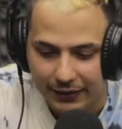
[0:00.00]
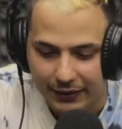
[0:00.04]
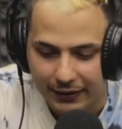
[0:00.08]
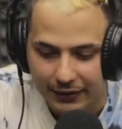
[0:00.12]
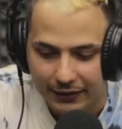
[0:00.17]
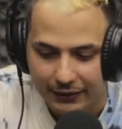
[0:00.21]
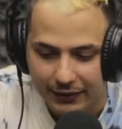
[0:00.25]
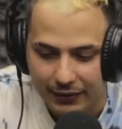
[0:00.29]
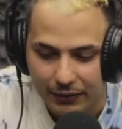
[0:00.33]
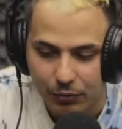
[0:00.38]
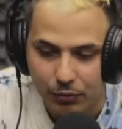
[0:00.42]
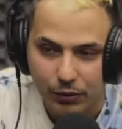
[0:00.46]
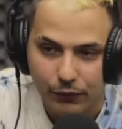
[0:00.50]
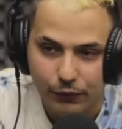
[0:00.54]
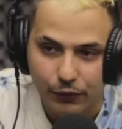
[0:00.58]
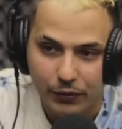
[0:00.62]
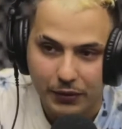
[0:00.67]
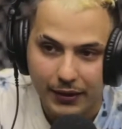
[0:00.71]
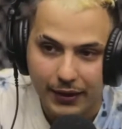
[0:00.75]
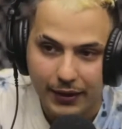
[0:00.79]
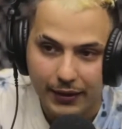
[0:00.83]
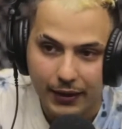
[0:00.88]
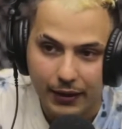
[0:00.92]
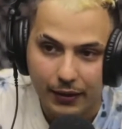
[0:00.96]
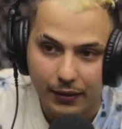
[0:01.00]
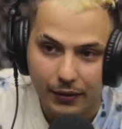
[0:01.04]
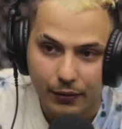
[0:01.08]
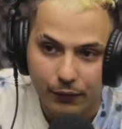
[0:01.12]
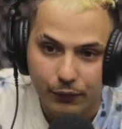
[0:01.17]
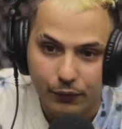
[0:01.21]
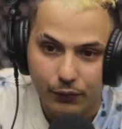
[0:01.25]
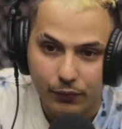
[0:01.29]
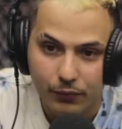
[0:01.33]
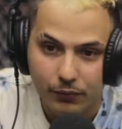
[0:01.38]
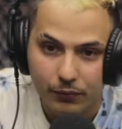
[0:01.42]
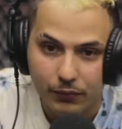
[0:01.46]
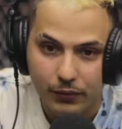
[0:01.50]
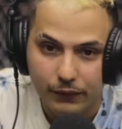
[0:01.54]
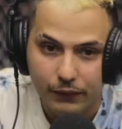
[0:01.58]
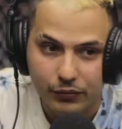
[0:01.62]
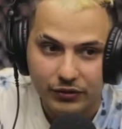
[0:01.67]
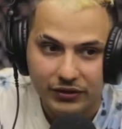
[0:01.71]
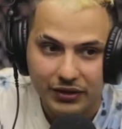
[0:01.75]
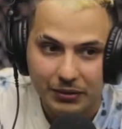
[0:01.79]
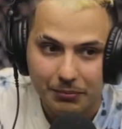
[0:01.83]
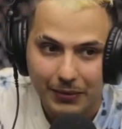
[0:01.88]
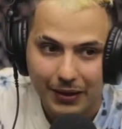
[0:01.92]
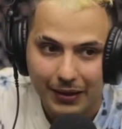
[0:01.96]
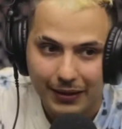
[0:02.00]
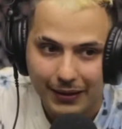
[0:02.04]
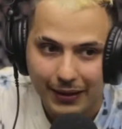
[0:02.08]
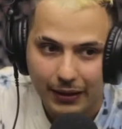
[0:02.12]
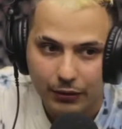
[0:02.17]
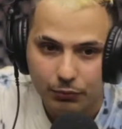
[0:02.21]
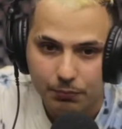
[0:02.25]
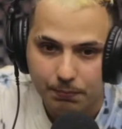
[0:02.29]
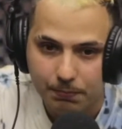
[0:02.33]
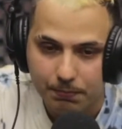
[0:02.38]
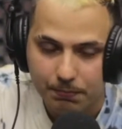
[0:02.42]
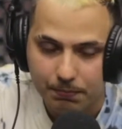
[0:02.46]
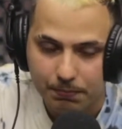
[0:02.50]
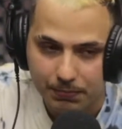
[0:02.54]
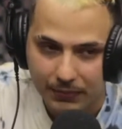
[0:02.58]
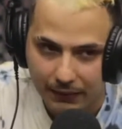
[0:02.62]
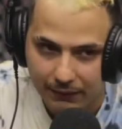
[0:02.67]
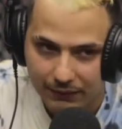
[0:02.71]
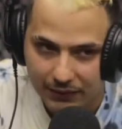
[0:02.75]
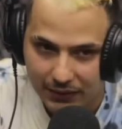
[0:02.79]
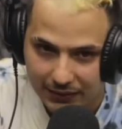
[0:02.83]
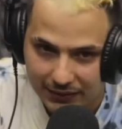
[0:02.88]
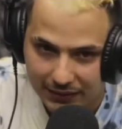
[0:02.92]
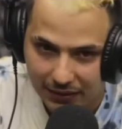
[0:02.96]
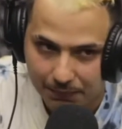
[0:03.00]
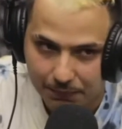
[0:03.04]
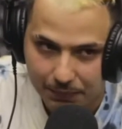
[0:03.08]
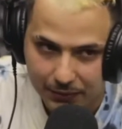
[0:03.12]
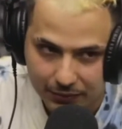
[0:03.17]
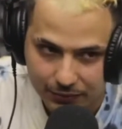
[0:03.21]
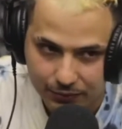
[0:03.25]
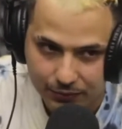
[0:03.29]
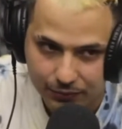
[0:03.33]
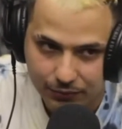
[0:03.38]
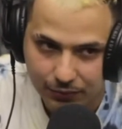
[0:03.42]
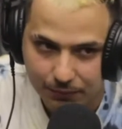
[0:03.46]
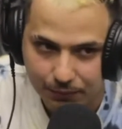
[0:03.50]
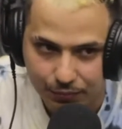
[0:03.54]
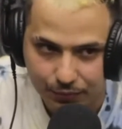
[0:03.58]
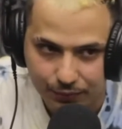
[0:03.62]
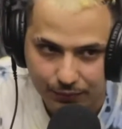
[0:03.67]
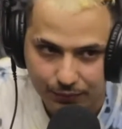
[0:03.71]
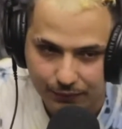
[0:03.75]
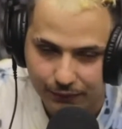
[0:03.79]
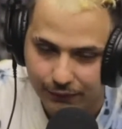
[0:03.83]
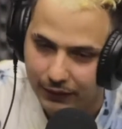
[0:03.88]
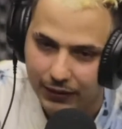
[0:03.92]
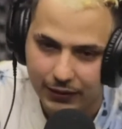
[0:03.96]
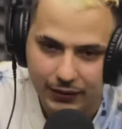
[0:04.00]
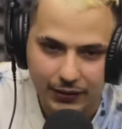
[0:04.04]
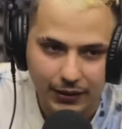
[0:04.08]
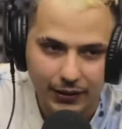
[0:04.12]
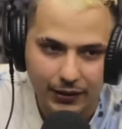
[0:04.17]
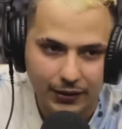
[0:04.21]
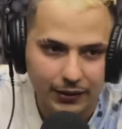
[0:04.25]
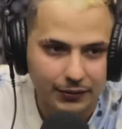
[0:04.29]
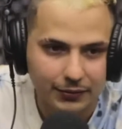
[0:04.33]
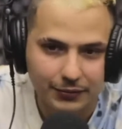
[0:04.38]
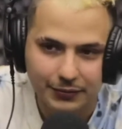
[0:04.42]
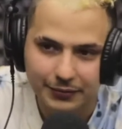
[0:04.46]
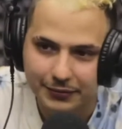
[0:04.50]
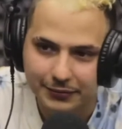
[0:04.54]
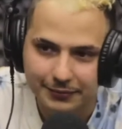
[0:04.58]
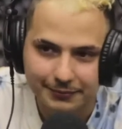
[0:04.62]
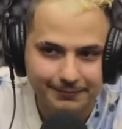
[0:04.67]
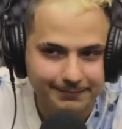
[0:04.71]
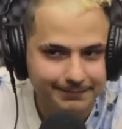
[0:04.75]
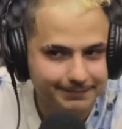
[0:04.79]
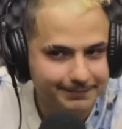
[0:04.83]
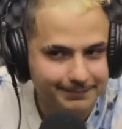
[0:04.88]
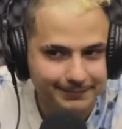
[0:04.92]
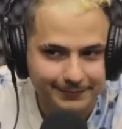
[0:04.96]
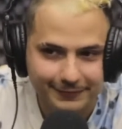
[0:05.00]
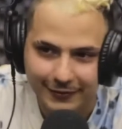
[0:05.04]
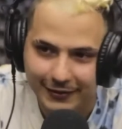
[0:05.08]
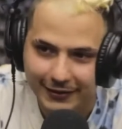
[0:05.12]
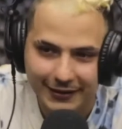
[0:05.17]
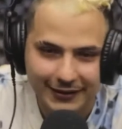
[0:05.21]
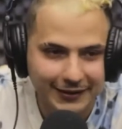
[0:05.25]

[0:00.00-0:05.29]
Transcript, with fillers: Você é louco, eu vou enganar, eu vou, eu vou ser marcado na vida dessa pessoa. Por... Falei, não. Resto da vida, tá ligado?